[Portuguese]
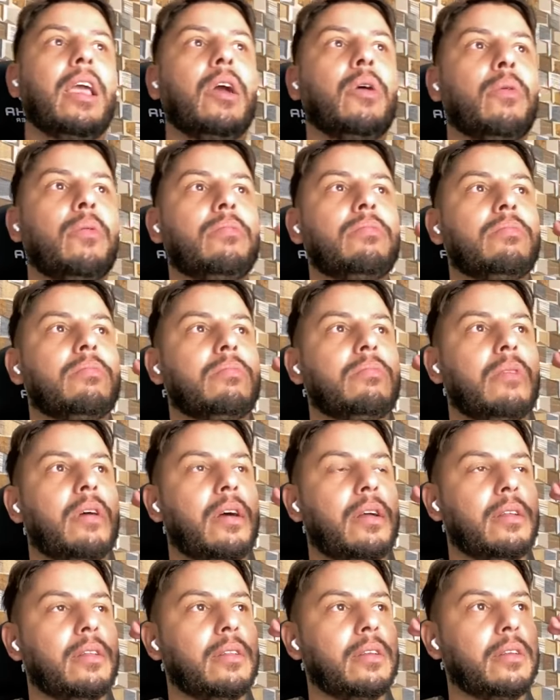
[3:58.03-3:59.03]
eu
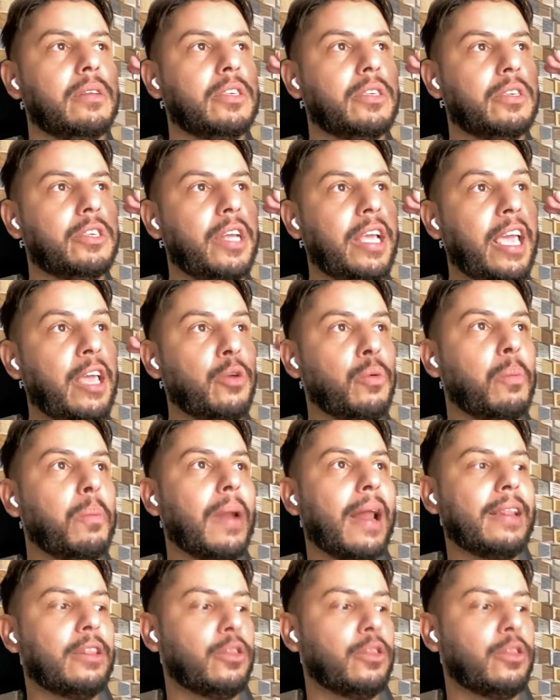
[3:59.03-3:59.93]
cheguei num